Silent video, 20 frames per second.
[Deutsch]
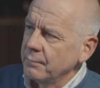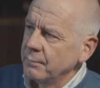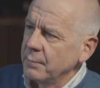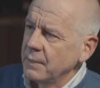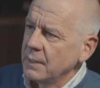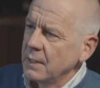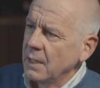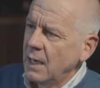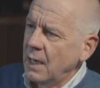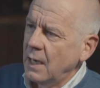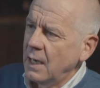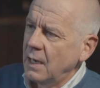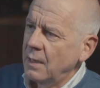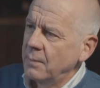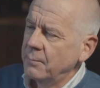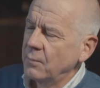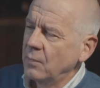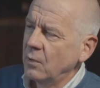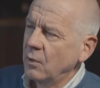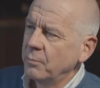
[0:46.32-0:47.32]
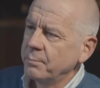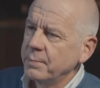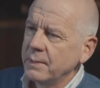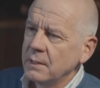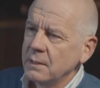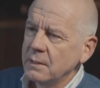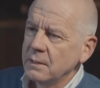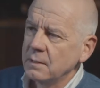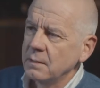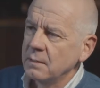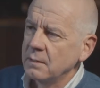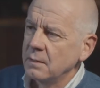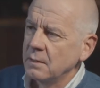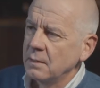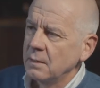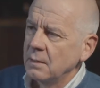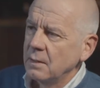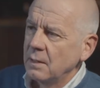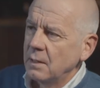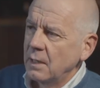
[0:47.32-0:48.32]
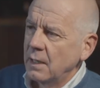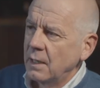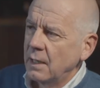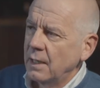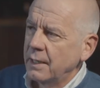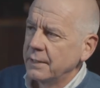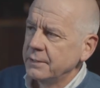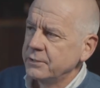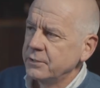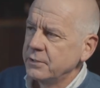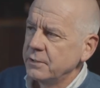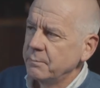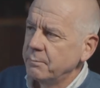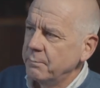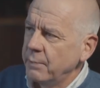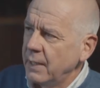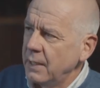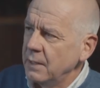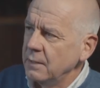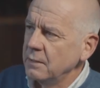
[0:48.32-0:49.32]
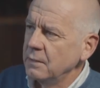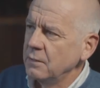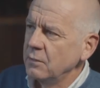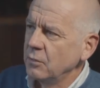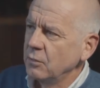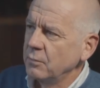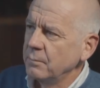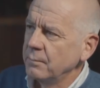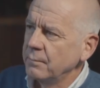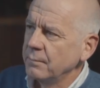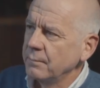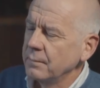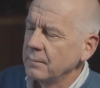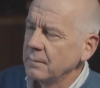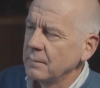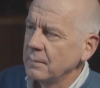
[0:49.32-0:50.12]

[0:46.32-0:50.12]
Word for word: bekam, ob ich ein Stipendium